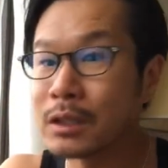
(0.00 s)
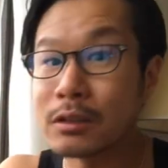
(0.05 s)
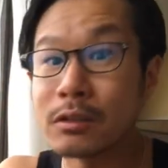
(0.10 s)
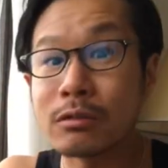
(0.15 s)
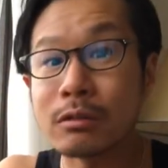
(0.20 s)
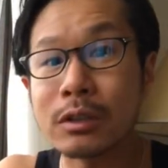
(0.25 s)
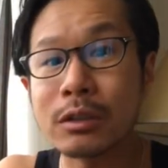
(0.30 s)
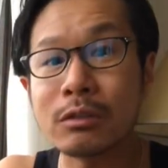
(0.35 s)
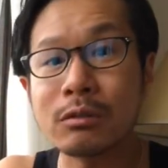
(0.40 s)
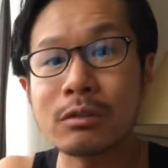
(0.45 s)

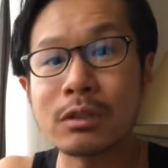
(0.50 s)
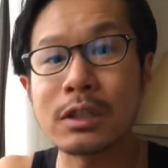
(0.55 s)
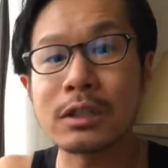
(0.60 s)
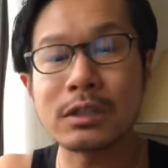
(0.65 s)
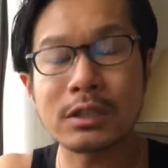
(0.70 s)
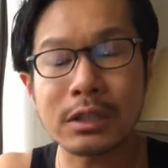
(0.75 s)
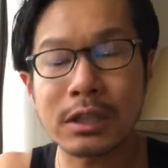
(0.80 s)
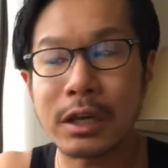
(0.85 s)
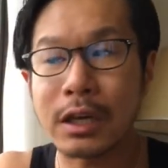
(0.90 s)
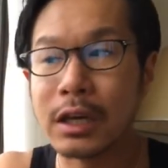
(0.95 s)
それと同
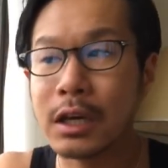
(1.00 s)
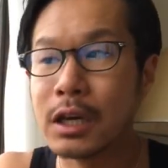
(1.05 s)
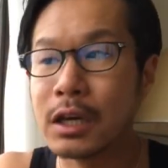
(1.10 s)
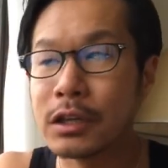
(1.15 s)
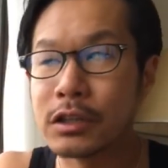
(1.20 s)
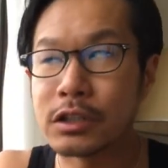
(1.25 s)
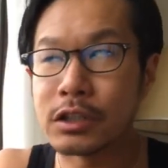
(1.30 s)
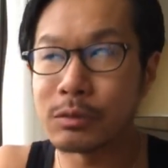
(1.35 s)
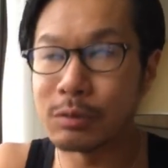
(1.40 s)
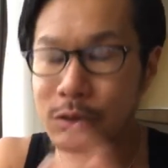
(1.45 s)
じで
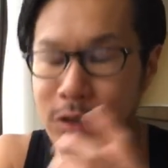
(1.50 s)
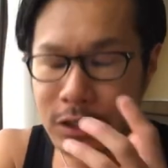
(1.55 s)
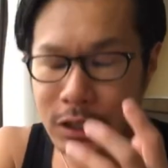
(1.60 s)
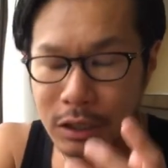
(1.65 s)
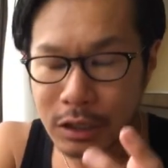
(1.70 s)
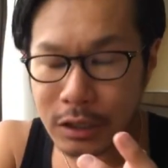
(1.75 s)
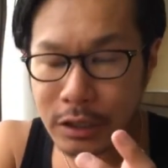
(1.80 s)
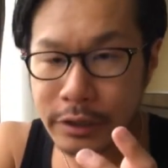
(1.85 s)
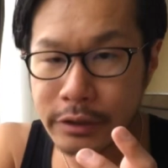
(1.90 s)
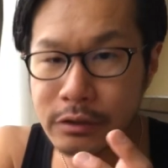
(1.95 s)
自分で
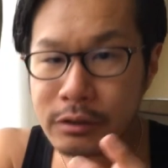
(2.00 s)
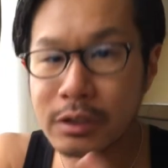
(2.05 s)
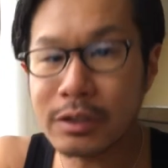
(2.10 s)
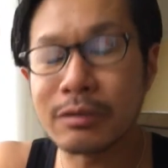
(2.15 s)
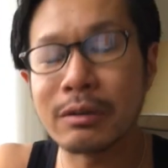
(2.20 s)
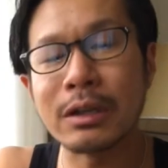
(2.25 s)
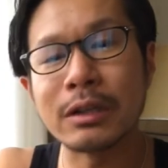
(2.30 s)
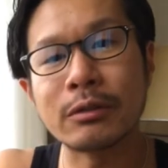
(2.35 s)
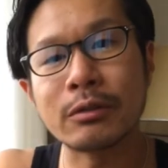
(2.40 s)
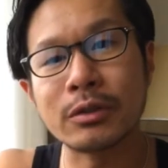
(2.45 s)
考えるっ
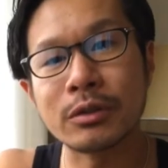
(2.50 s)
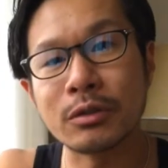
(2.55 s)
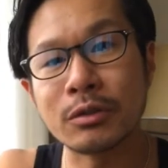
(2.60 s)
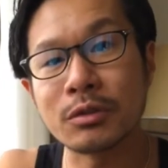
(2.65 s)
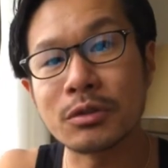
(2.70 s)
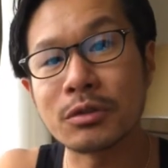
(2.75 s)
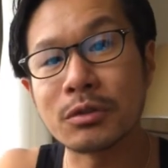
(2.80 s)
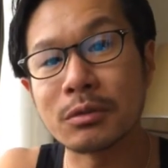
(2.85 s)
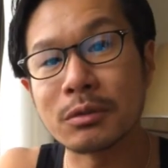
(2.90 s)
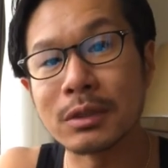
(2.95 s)
てワードを
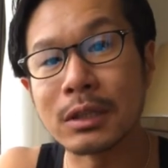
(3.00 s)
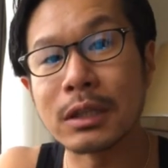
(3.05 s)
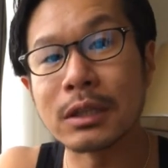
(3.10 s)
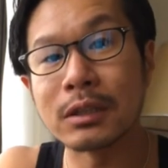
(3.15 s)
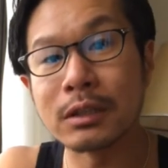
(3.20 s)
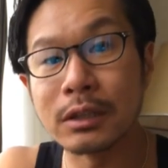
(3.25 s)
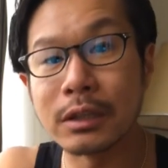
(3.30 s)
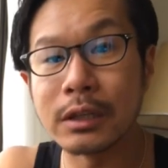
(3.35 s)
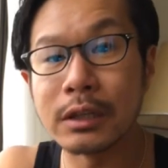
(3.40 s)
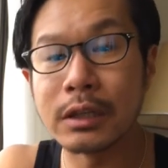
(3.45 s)
一つ取ったっ
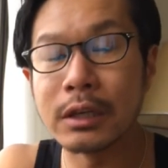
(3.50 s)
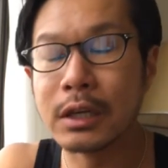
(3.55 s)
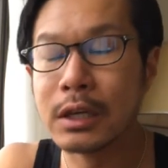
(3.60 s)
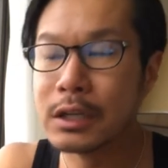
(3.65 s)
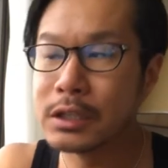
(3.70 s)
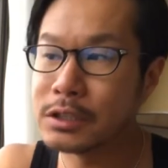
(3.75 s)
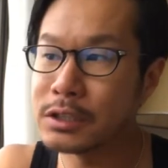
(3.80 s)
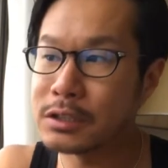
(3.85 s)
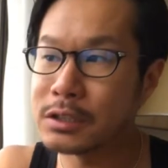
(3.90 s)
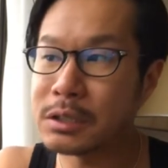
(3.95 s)
て
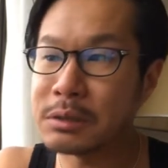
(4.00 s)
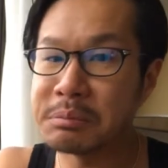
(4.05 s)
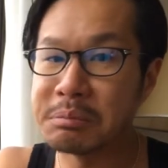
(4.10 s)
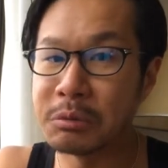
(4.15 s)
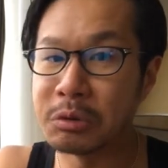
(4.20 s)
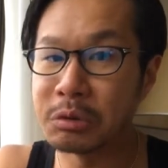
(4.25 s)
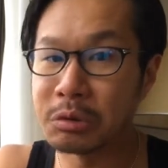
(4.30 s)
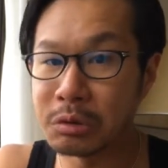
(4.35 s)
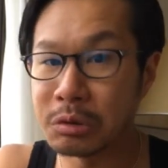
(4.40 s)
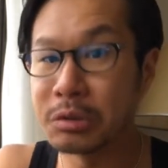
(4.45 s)
実は
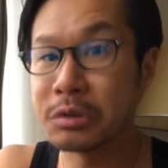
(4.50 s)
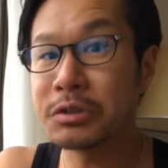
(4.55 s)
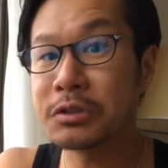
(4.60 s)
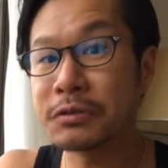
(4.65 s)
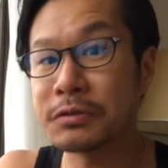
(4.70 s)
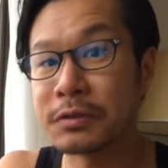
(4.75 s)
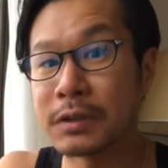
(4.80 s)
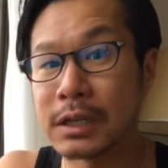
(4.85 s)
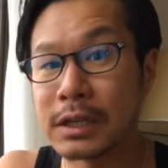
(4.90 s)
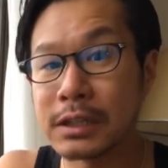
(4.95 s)
物ごっ
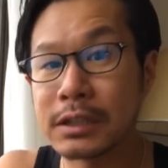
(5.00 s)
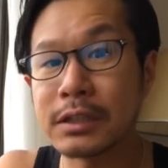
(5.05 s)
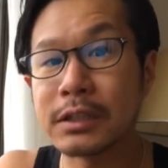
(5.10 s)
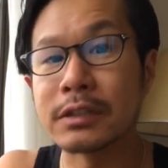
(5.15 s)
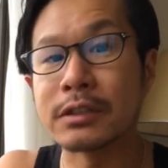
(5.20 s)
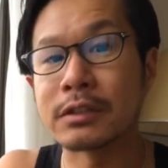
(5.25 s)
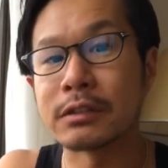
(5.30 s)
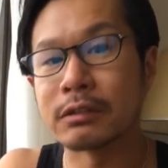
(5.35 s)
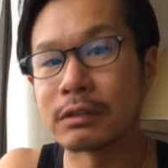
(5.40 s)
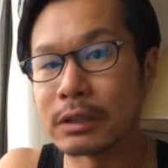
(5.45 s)
つ深いん
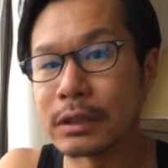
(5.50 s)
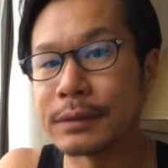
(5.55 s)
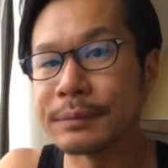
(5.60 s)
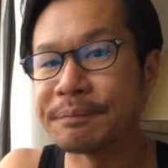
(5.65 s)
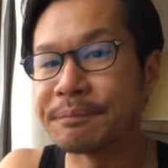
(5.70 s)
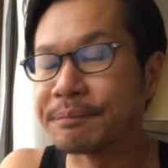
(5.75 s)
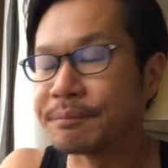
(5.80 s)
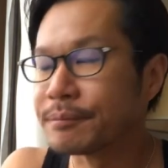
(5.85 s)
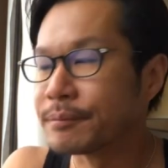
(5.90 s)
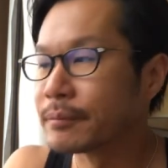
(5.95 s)
ですよ
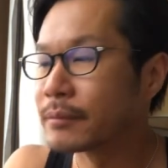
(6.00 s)
ね